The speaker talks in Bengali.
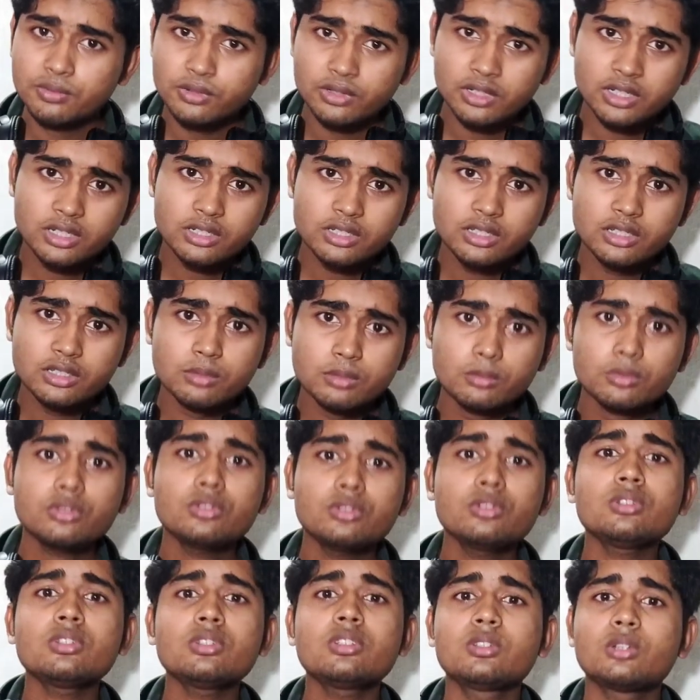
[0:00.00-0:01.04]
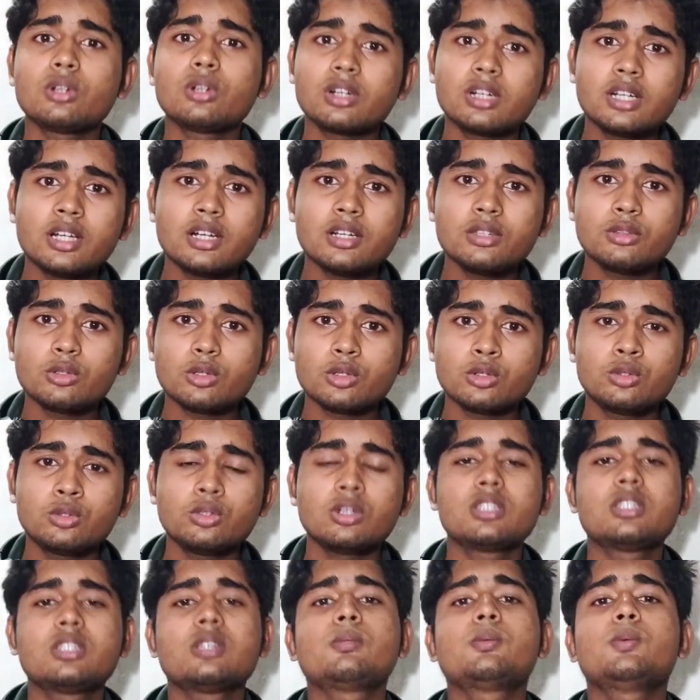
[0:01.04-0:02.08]
ফোনের যে সমস্ত দরকারি
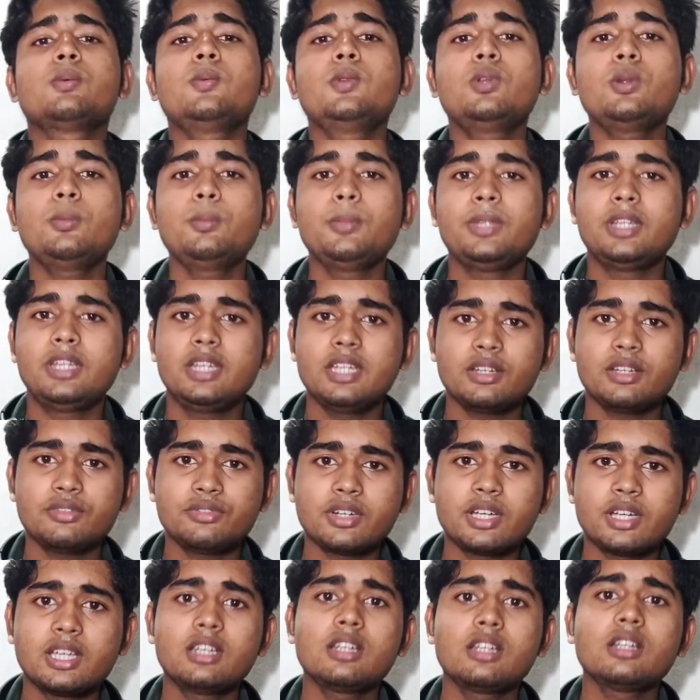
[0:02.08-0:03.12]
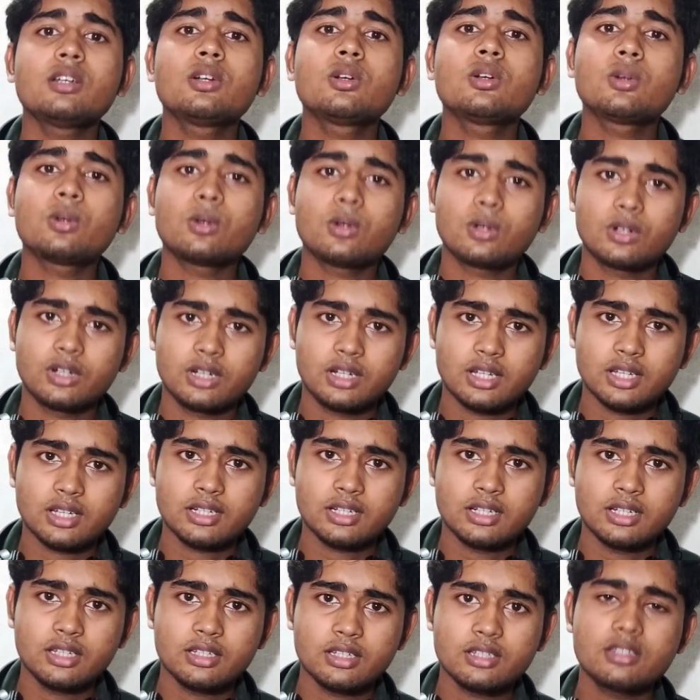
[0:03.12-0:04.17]
তথ্য আছে বিভিন্ন মিডিয়া ফাইল
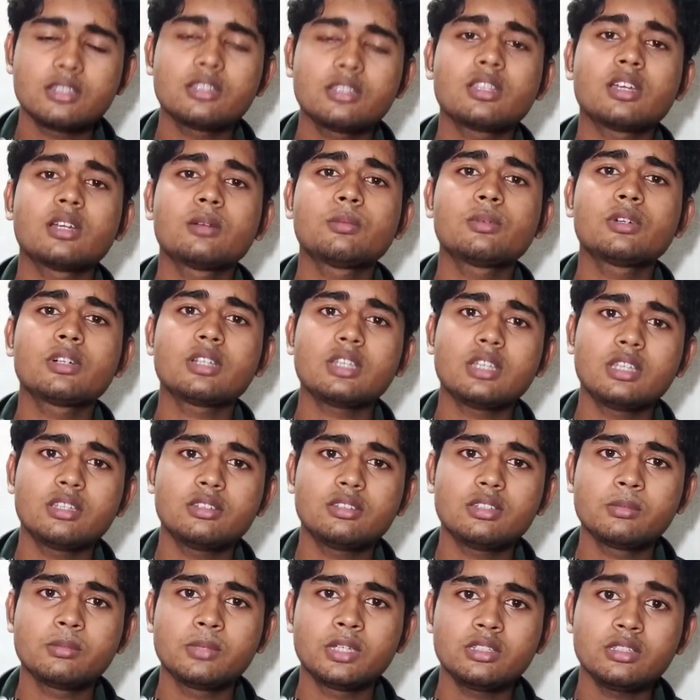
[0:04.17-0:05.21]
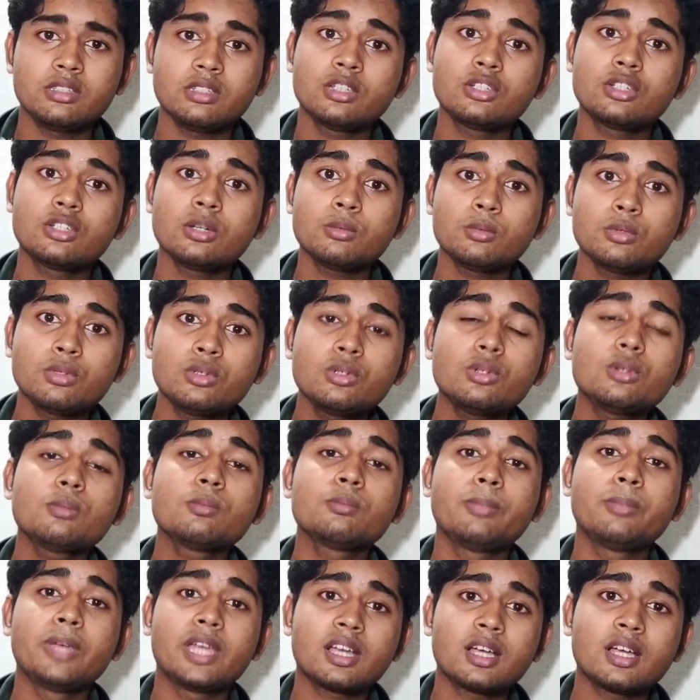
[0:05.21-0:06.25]
কন্ট্যাক্ট লিস্ট তারপর এস এম এস এসব ও
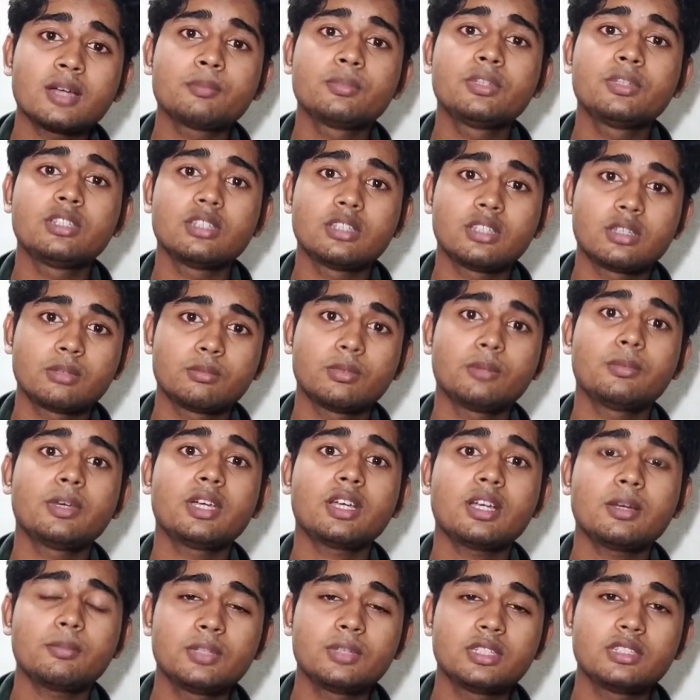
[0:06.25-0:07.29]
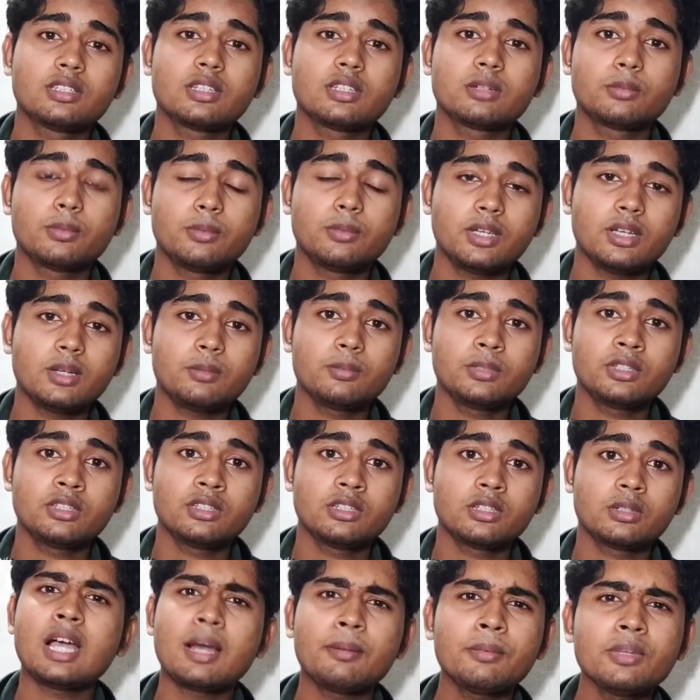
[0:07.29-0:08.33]
ব্যাকআপ দিতে থাকবে ব্যাকআপ নিতে থাকবে ব্যাকআপ
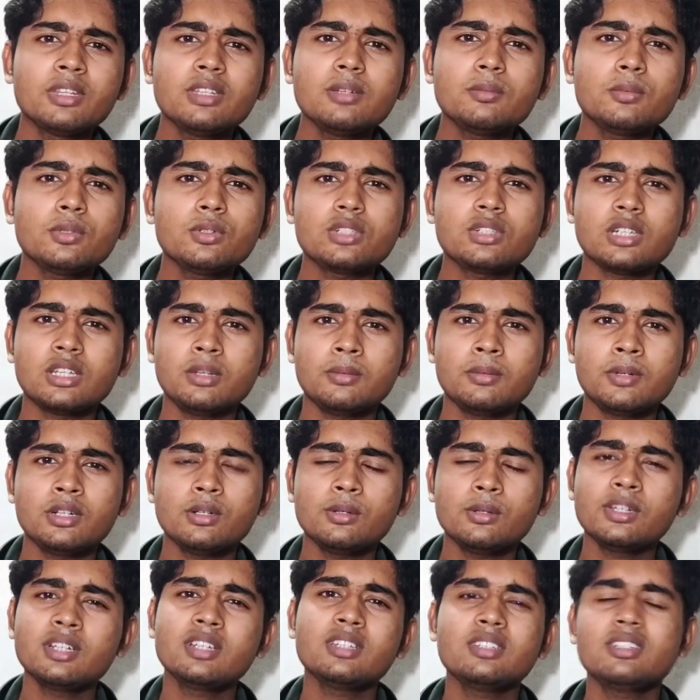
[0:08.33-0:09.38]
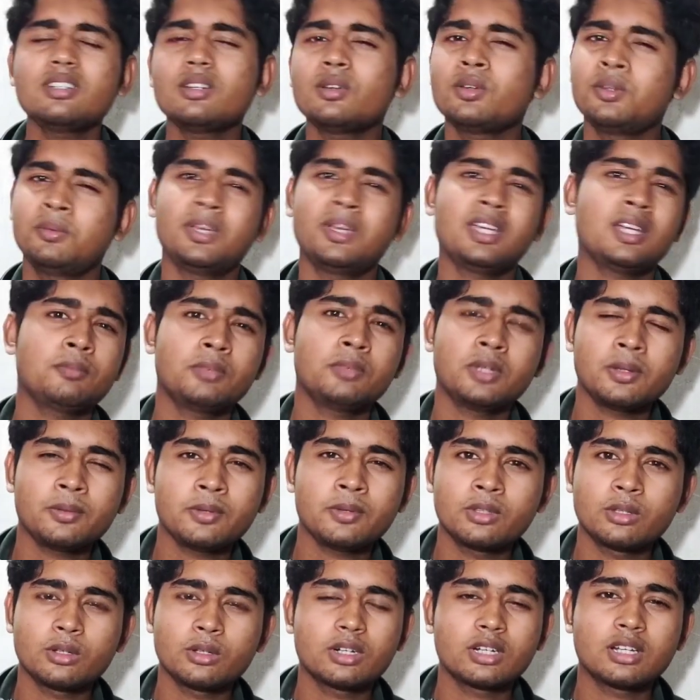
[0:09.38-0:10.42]
নিতে থাকবে আমাদের মতো সাদামাটা লোকের ক্ষেত্রে না ওই ব্যাকআপ
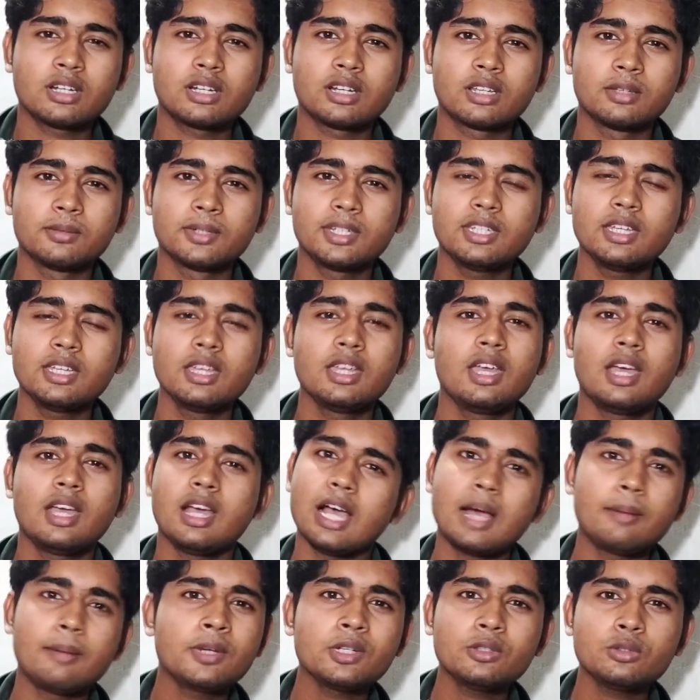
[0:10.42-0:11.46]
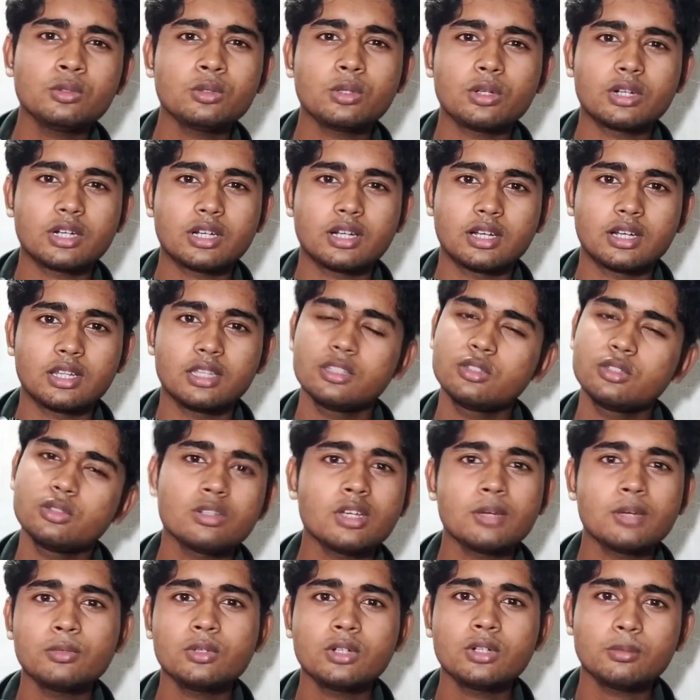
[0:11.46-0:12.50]
ঠেকাবের দরকার নেই ভাই আমার তো দরকার নাই এই
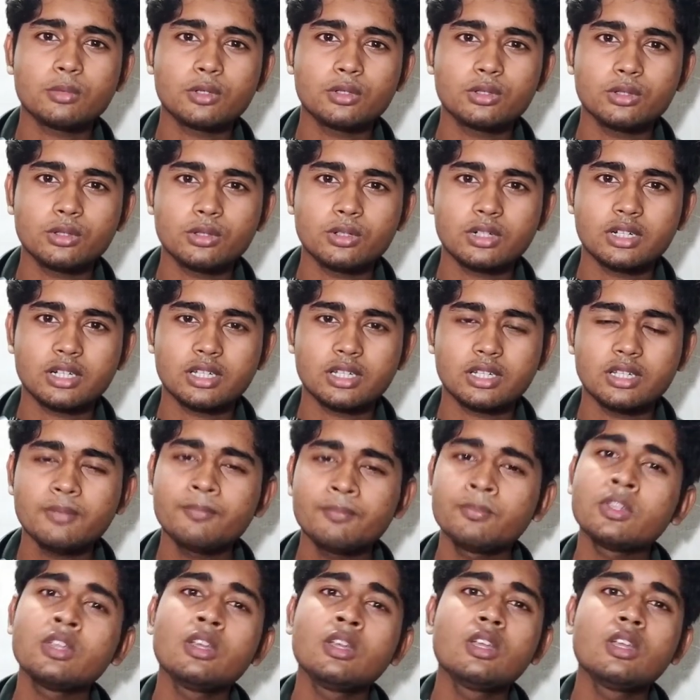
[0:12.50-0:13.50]
জন্য আমি ওটা বন্ধ করে রাখি